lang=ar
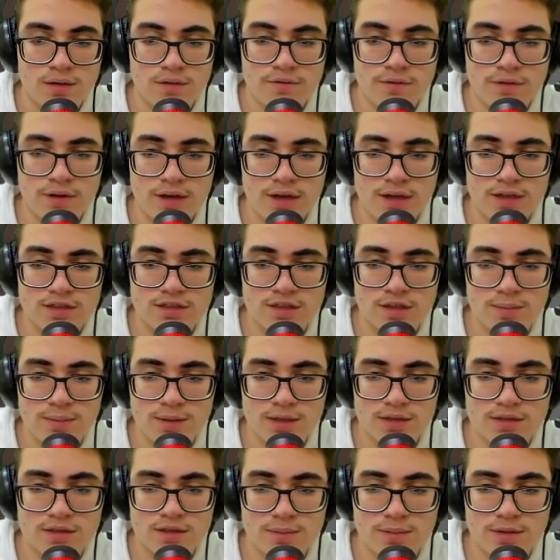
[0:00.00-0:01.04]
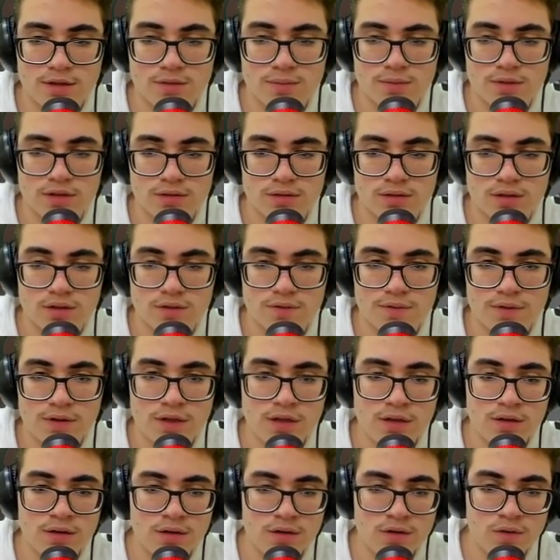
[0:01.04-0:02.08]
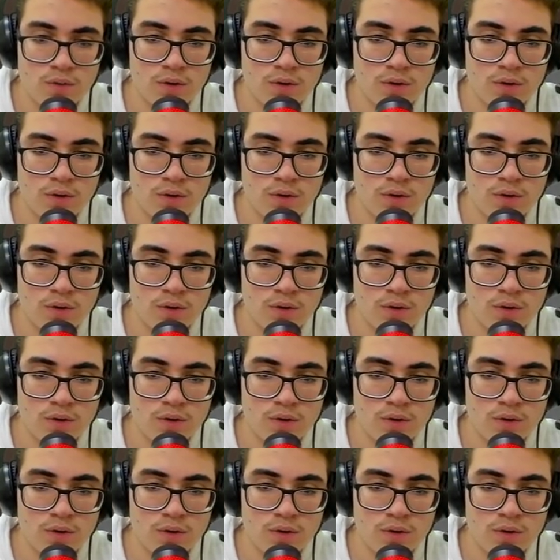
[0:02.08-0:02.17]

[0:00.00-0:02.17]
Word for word: فتبيت تبيت من الطرفين